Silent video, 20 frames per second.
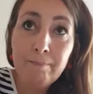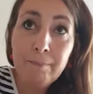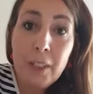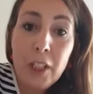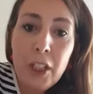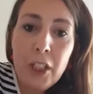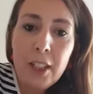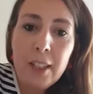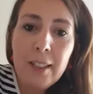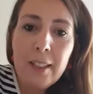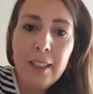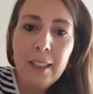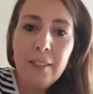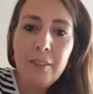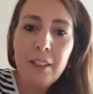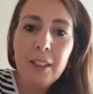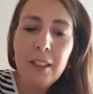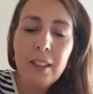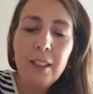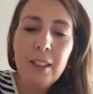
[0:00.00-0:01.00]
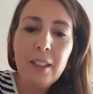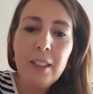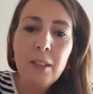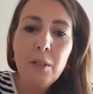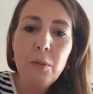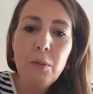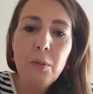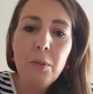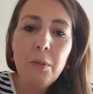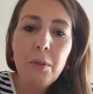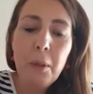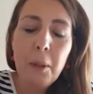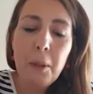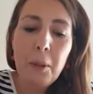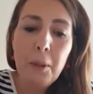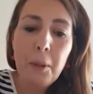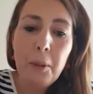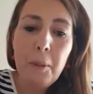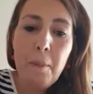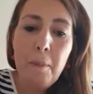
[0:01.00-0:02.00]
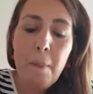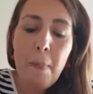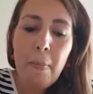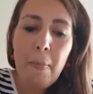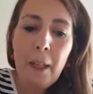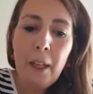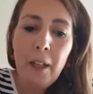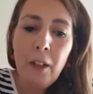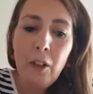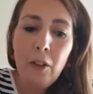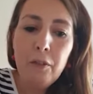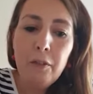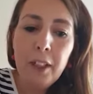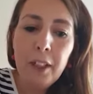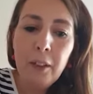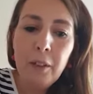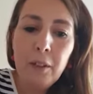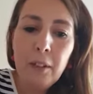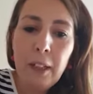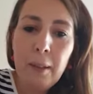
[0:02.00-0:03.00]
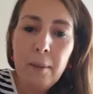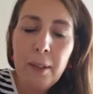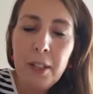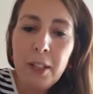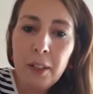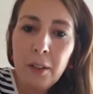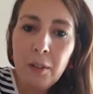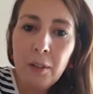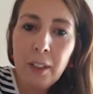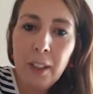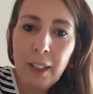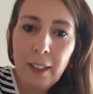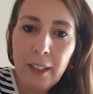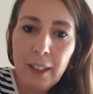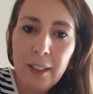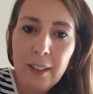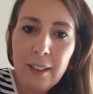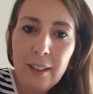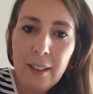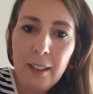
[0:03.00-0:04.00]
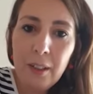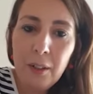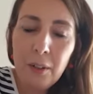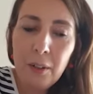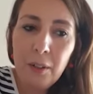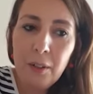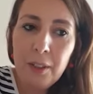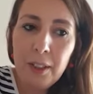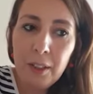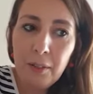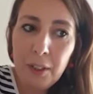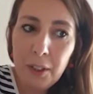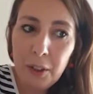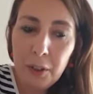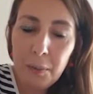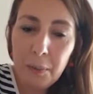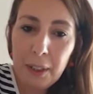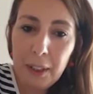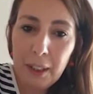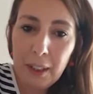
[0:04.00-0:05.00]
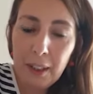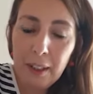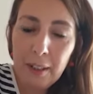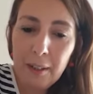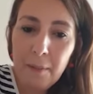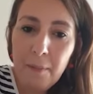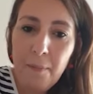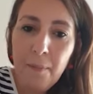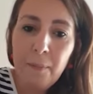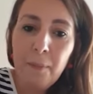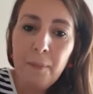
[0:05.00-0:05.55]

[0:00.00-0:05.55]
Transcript: j'ai très vite été déçue en voyant la machine de guerre qu'était le service hospitalier